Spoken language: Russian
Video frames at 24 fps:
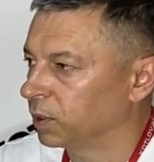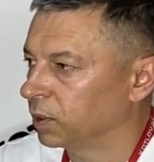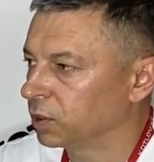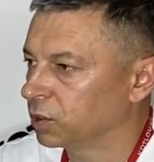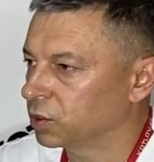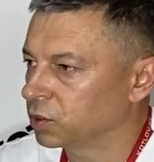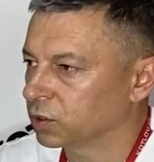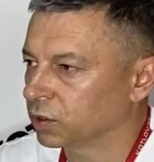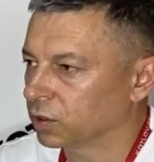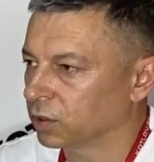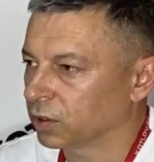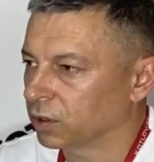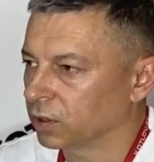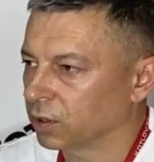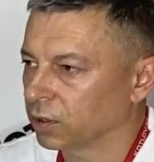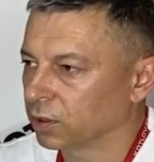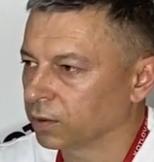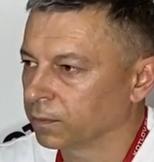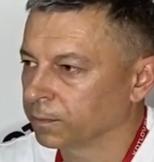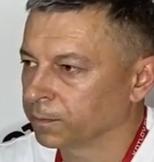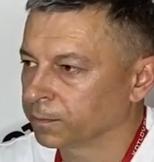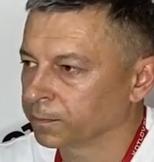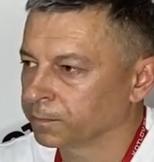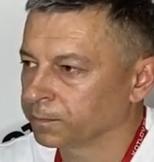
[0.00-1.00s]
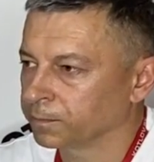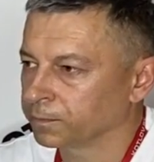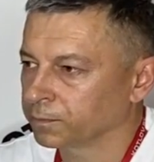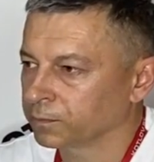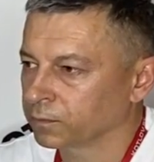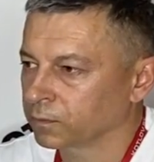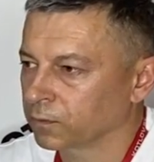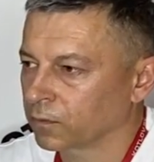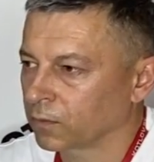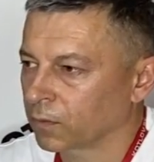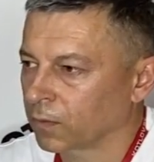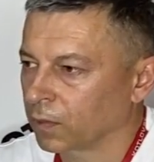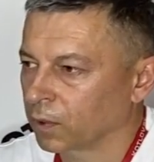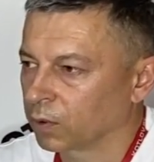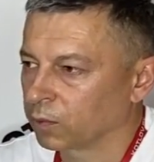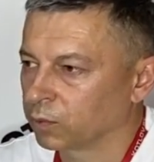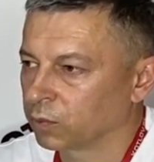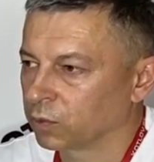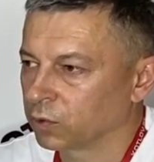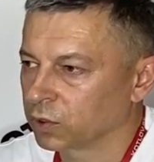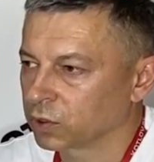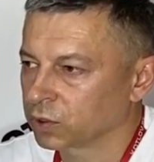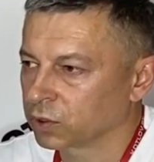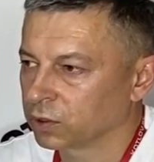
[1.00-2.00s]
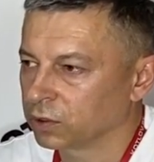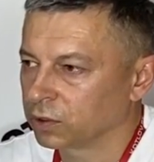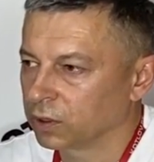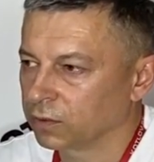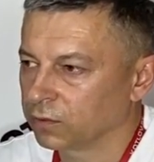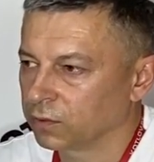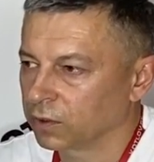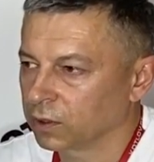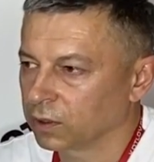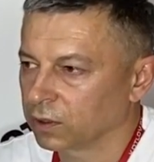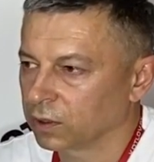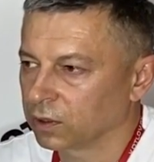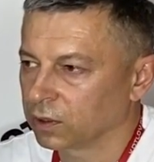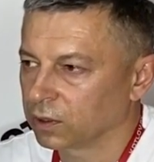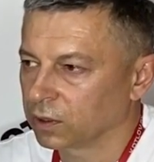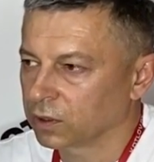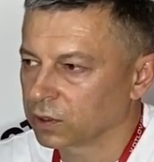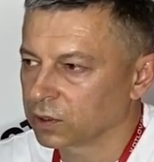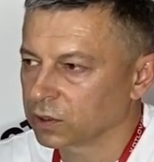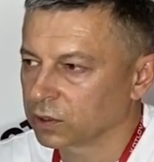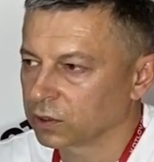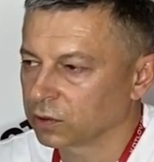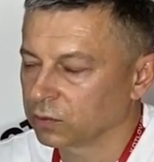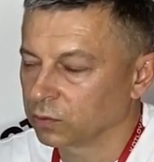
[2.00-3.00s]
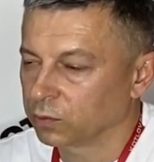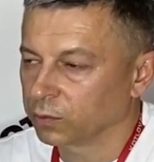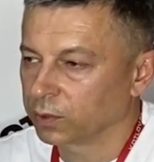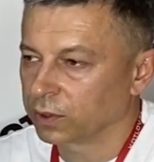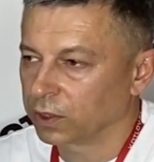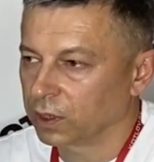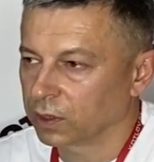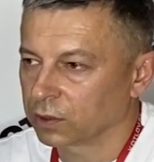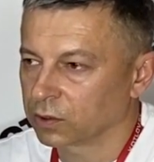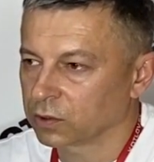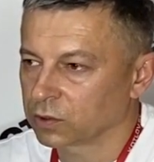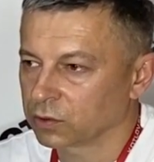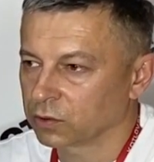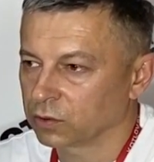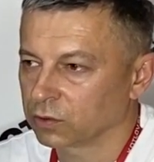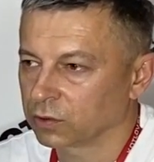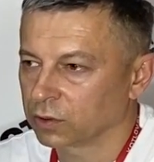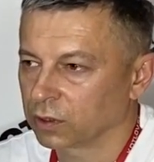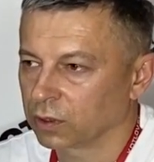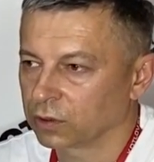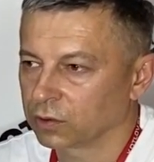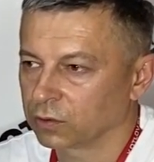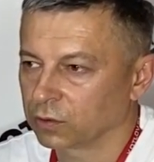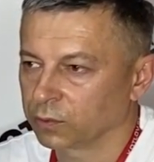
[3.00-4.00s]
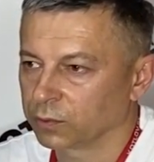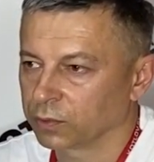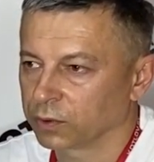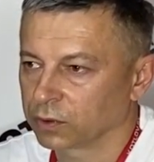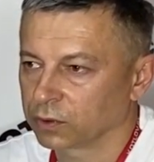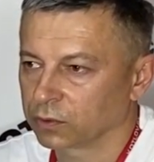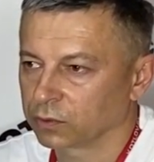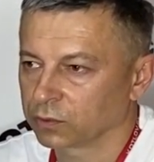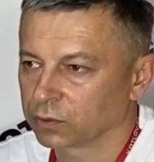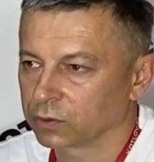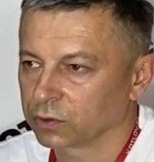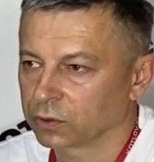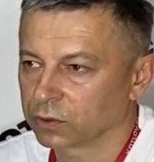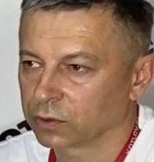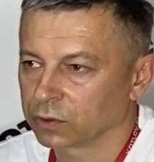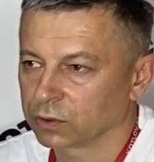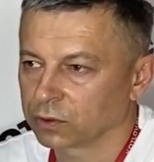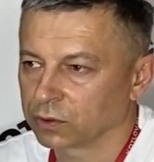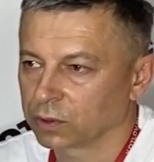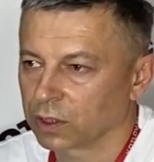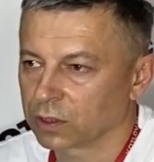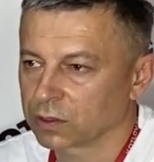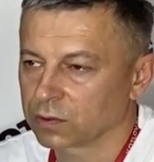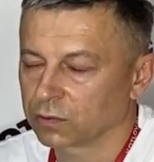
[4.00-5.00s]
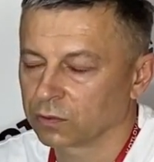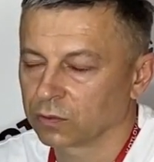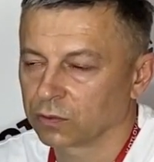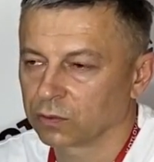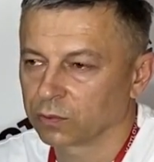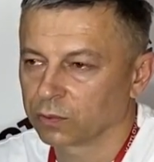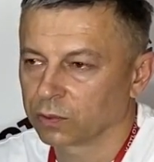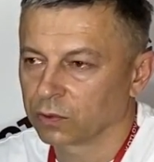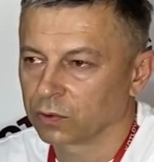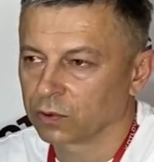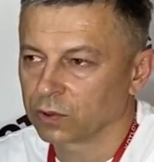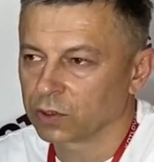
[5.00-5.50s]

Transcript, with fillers: Печь больше, наверное, даже, ну понятно, что она топит вот э, названную